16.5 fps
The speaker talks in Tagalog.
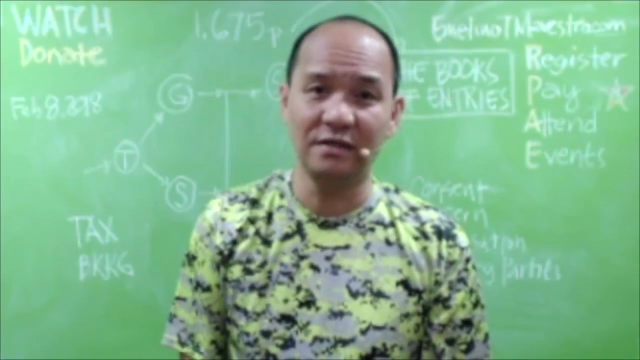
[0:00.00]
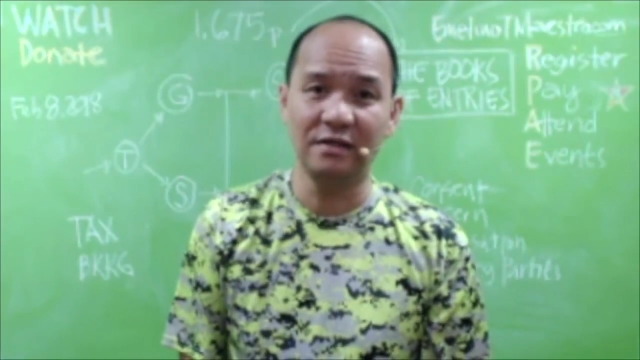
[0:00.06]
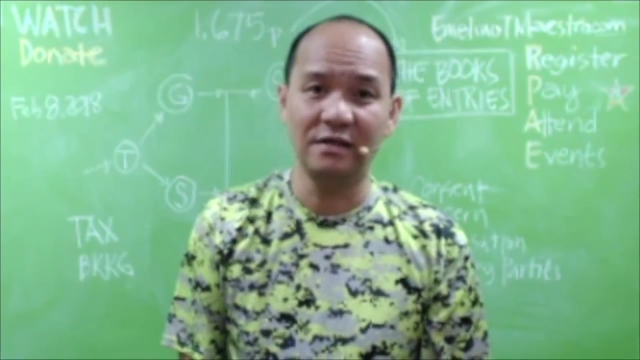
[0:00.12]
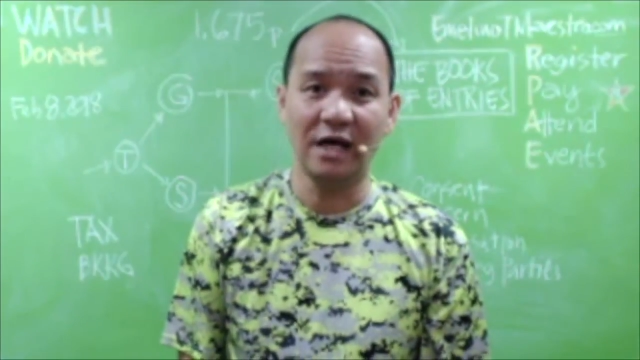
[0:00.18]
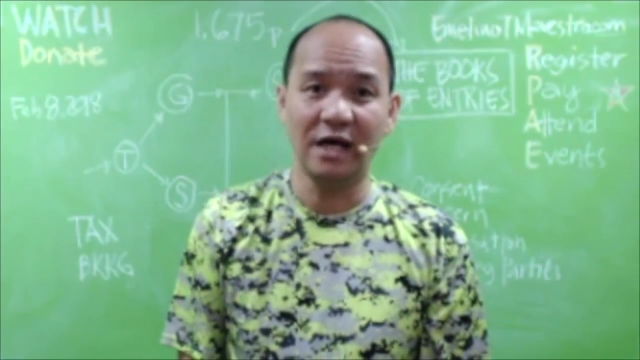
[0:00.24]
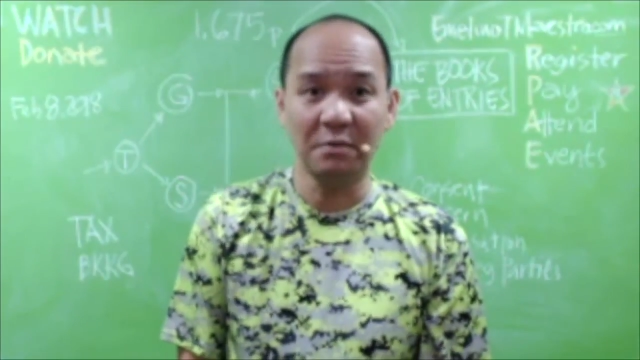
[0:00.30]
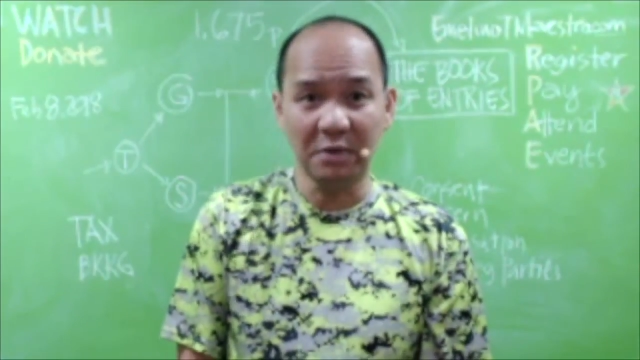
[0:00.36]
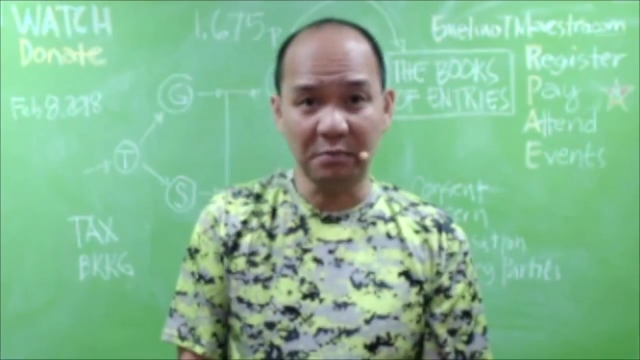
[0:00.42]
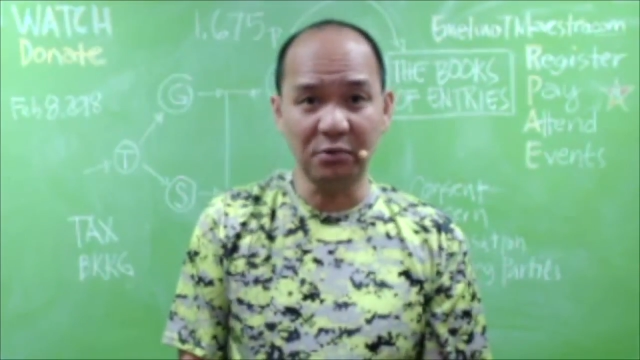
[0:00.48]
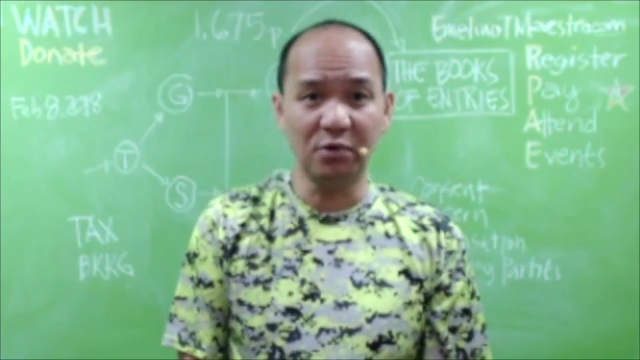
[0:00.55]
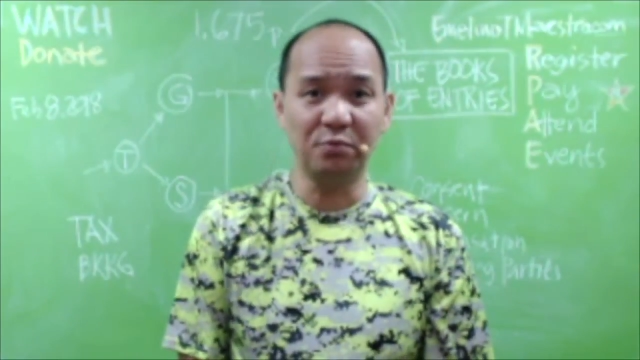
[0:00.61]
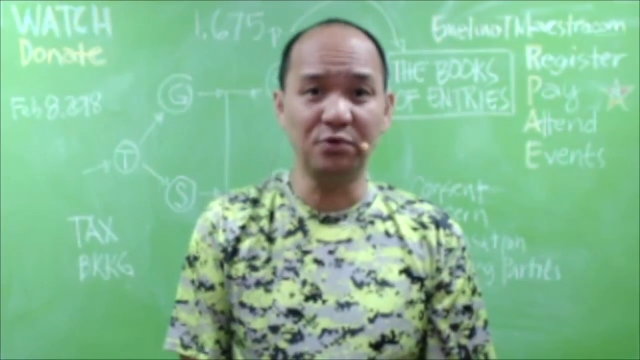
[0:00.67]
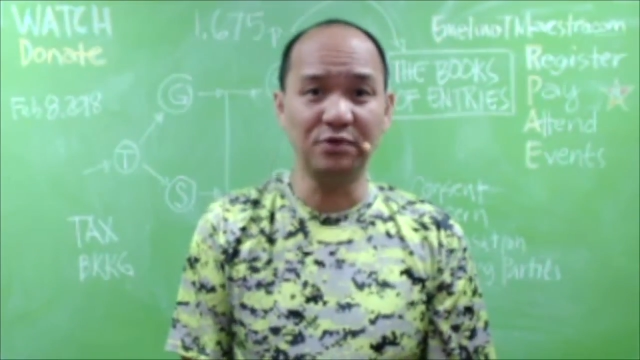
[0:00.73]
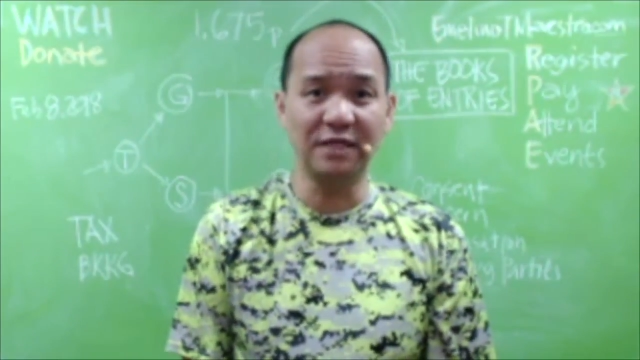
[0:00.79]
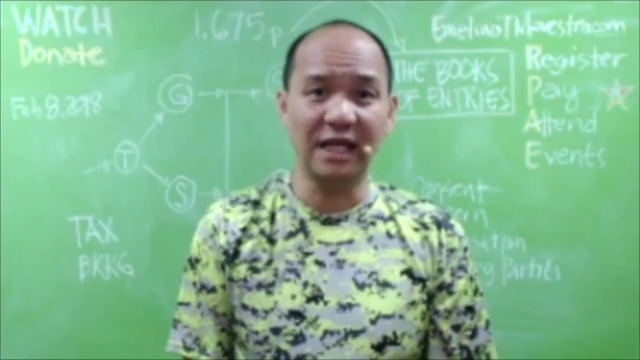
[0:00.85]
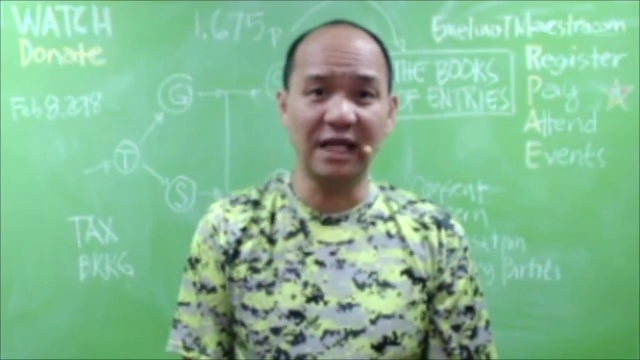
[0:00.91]
Ang
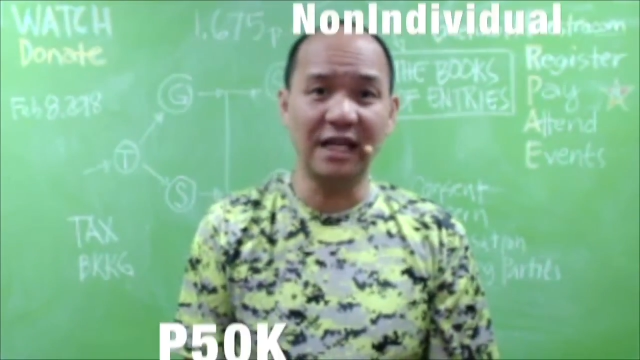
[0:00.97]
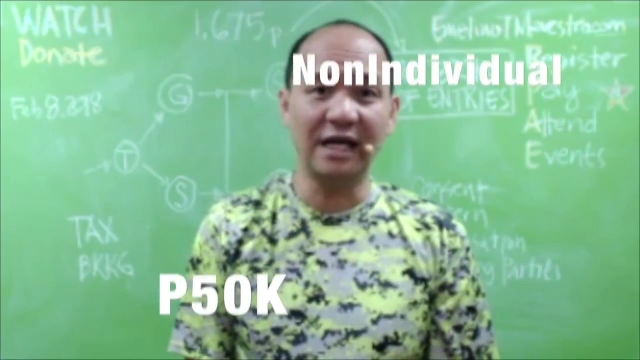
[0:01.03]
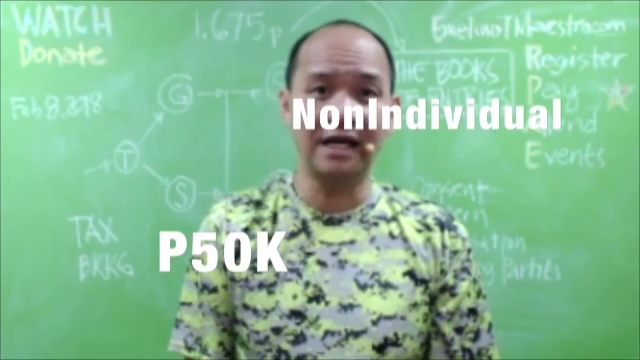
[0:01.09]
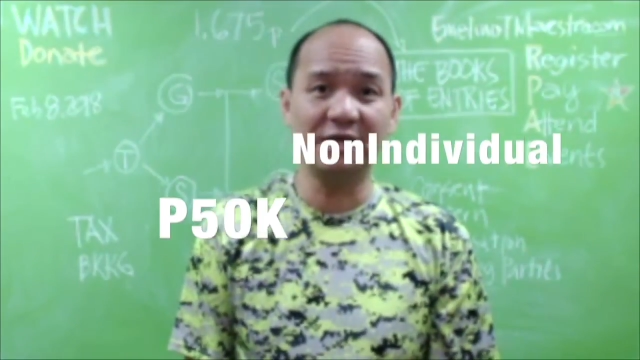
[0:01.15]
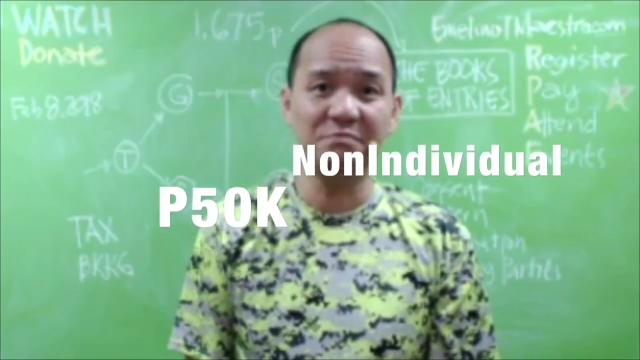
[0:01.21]
mapupunta lang kay